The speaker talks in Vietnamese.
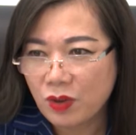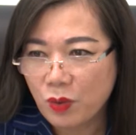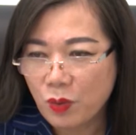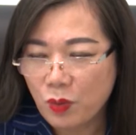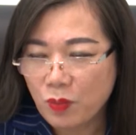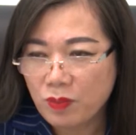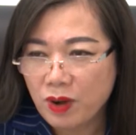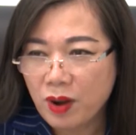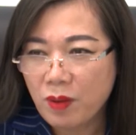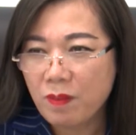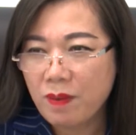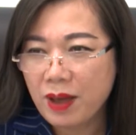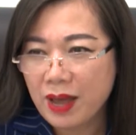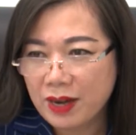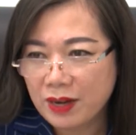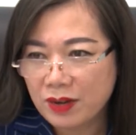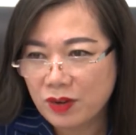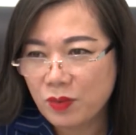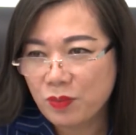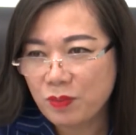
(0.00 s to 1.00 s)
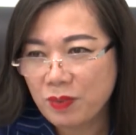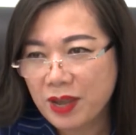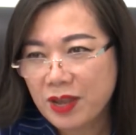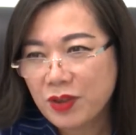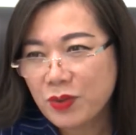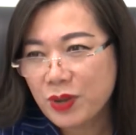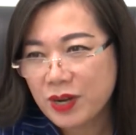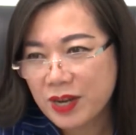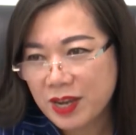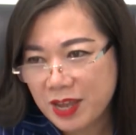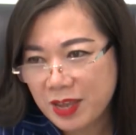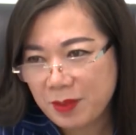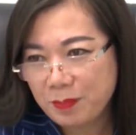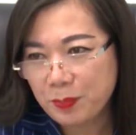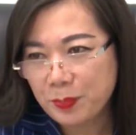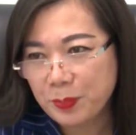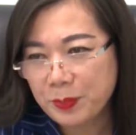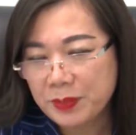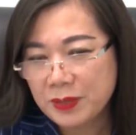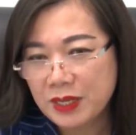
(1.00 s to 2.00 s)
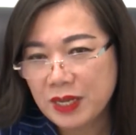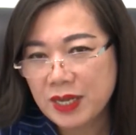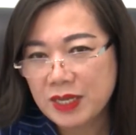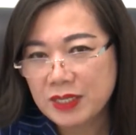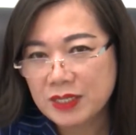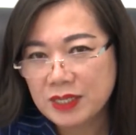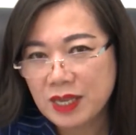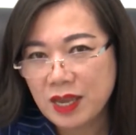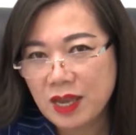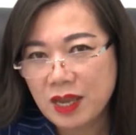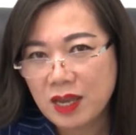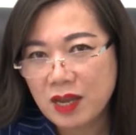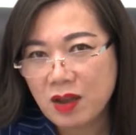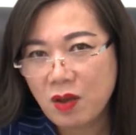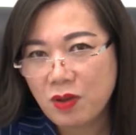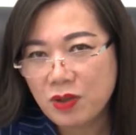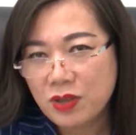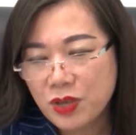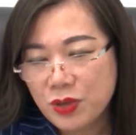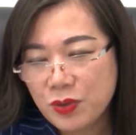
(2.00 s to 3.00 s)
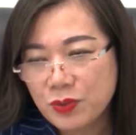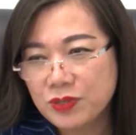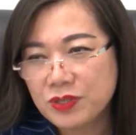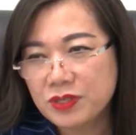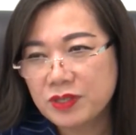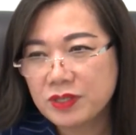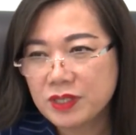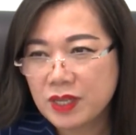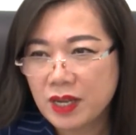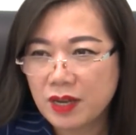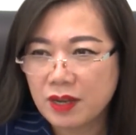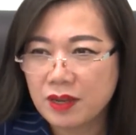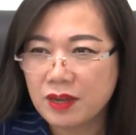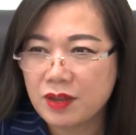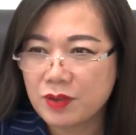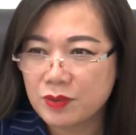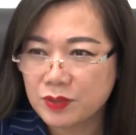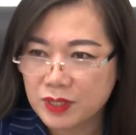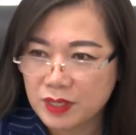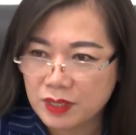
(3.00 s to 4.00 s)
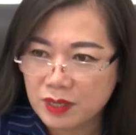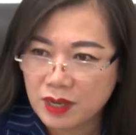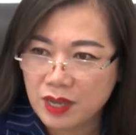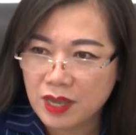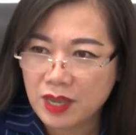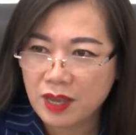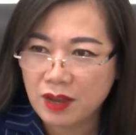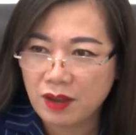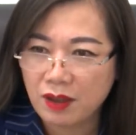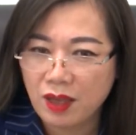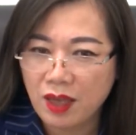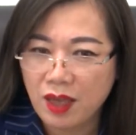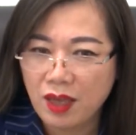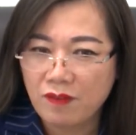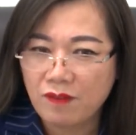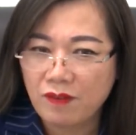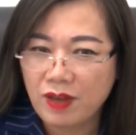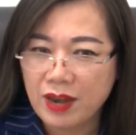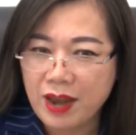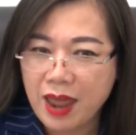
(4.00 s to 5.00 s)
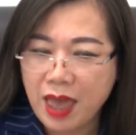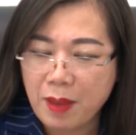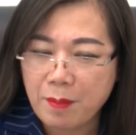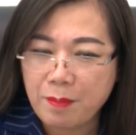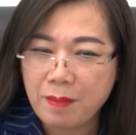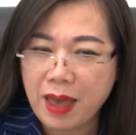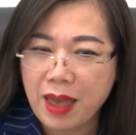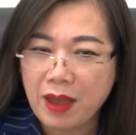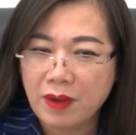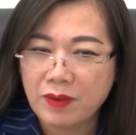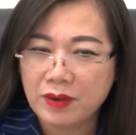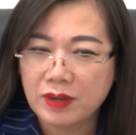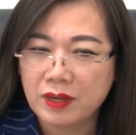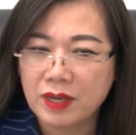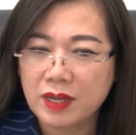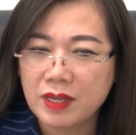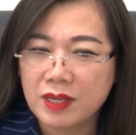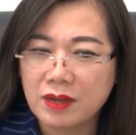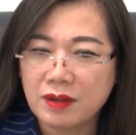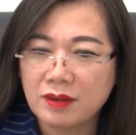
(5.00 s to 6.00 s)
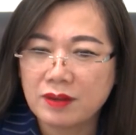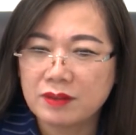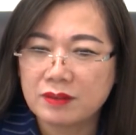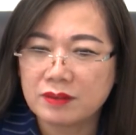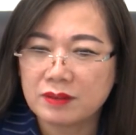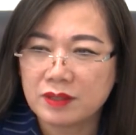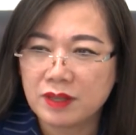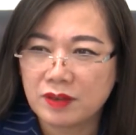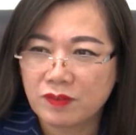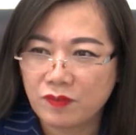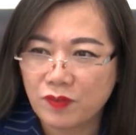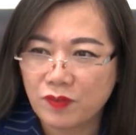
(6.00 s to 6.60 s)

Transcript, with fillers: cùng đồng hành cùng các doanh nghiệp À, sẽ có nhiều chương trình, nhiều sự kiện và đảm bảo được cái chất lượng dịch